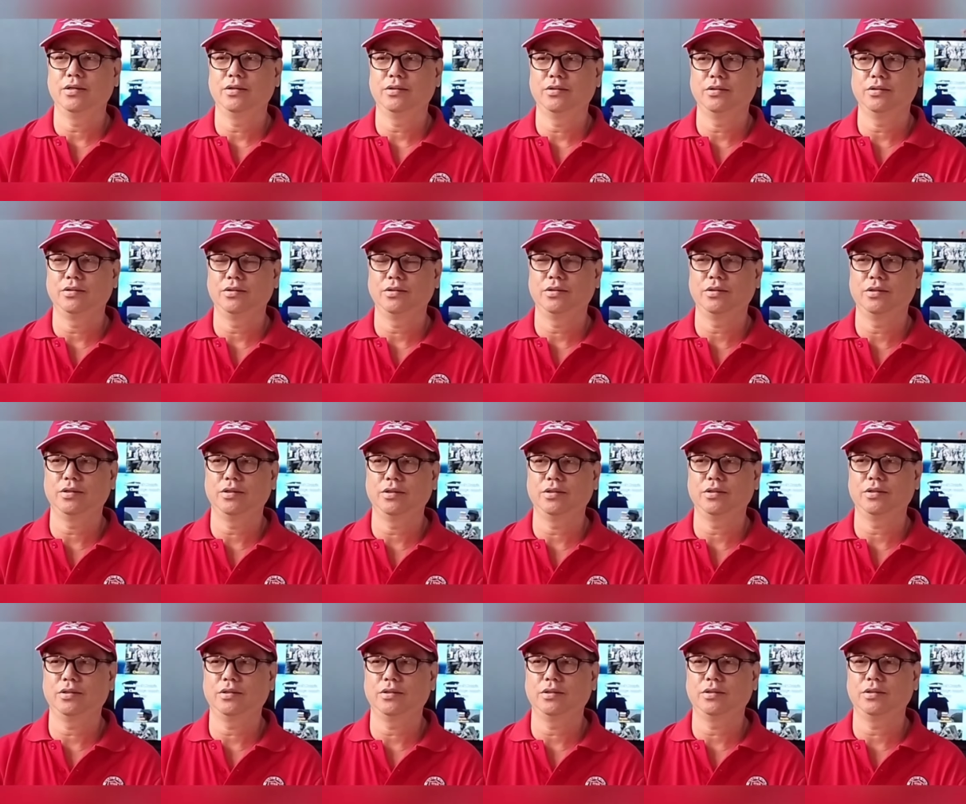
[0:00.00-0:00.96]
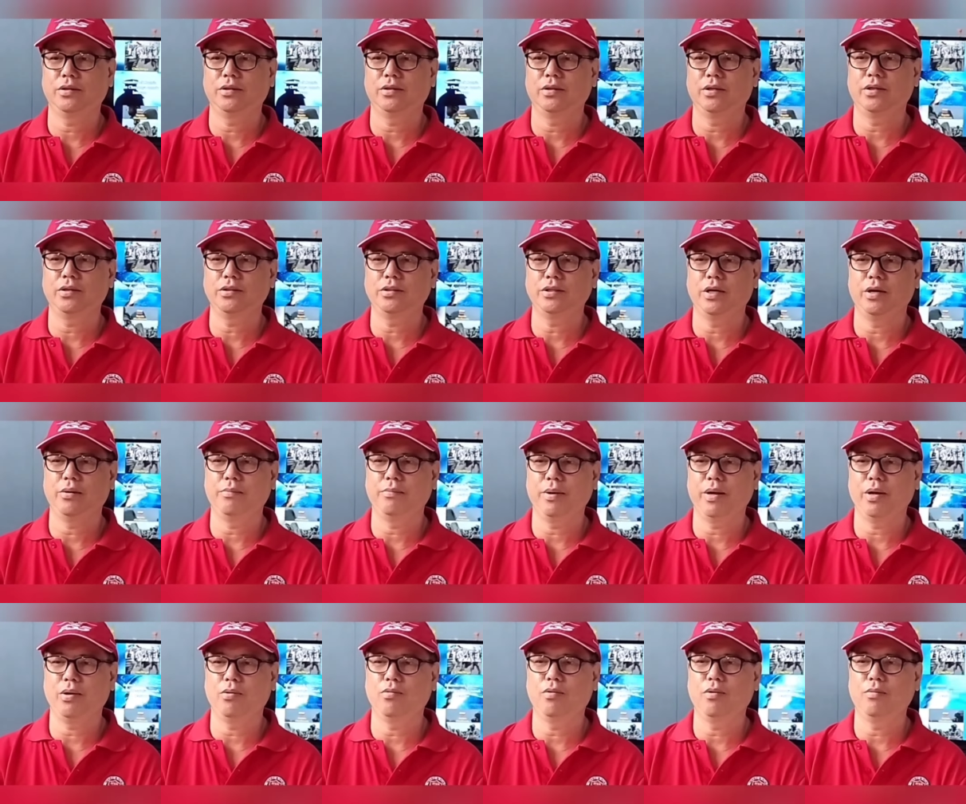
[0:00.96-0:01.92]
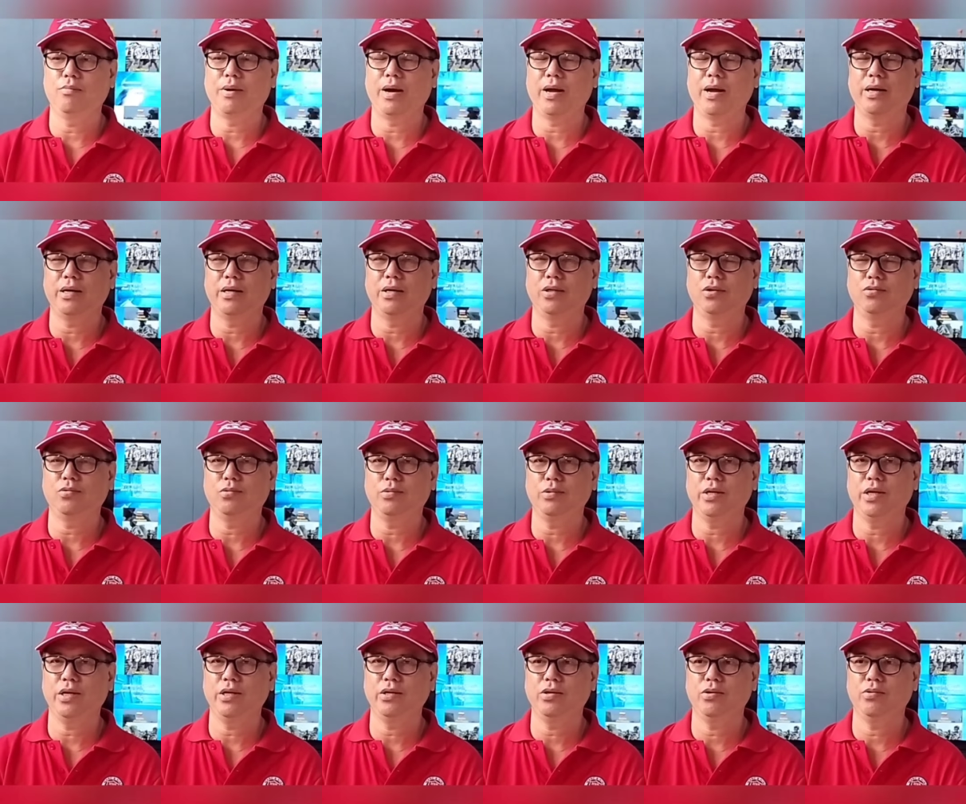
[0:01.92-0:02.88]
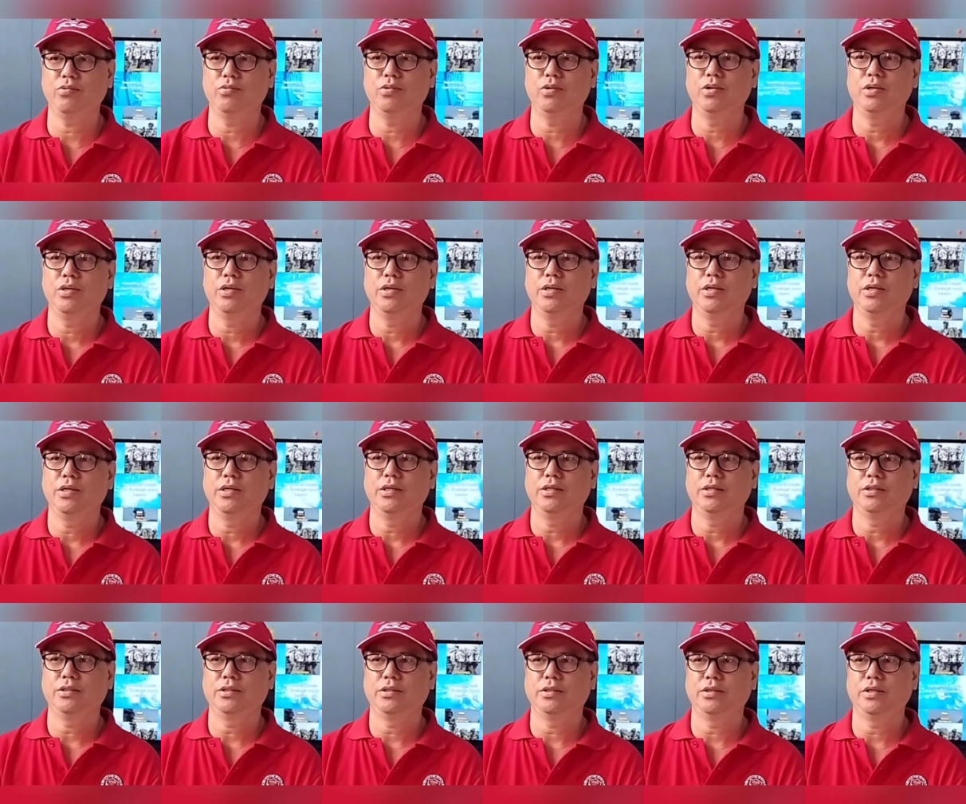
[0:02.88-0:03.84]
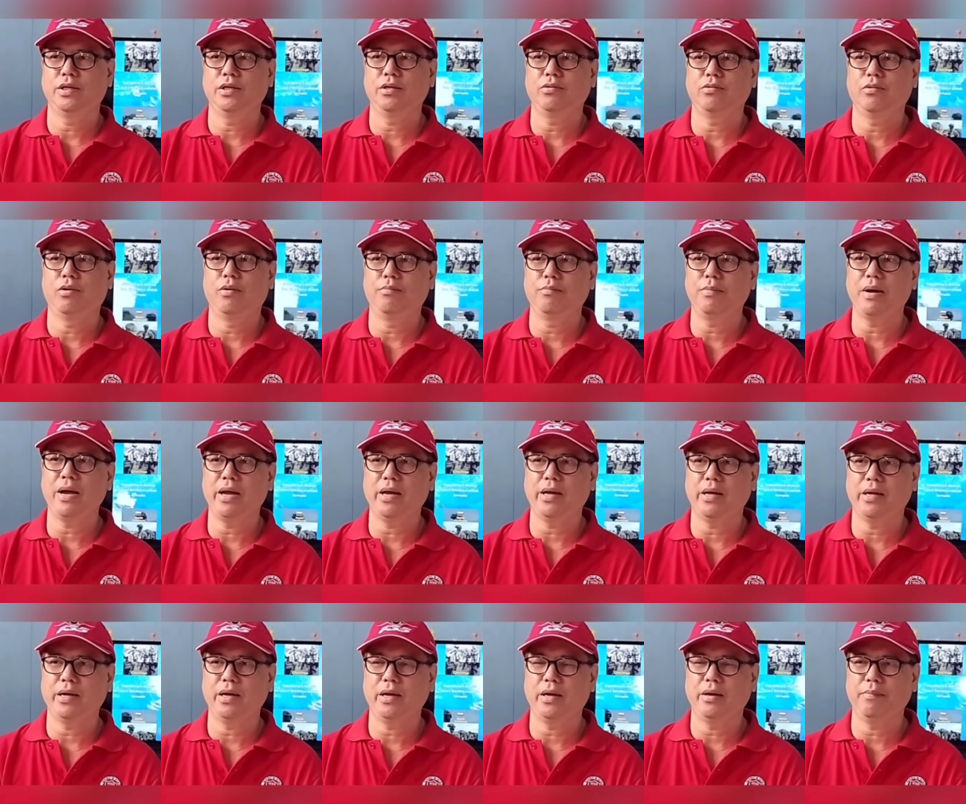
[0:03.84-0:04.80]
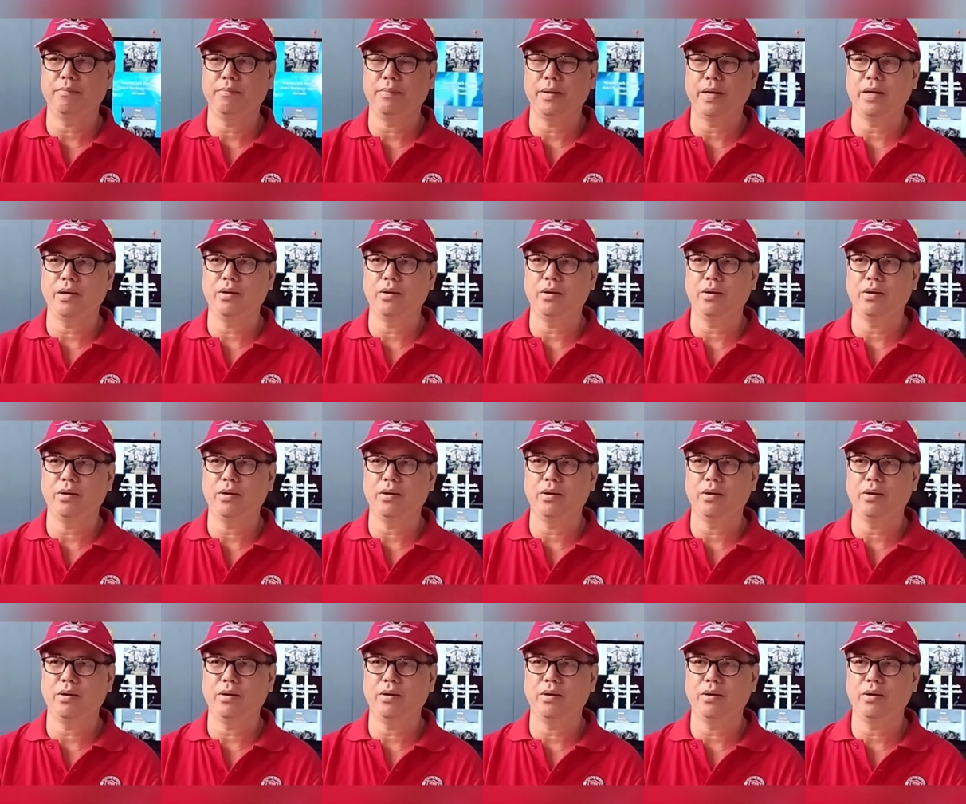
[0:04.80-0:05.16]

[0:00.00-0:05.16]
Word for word: 他们就想撤军事撤退，以保住自己的小命。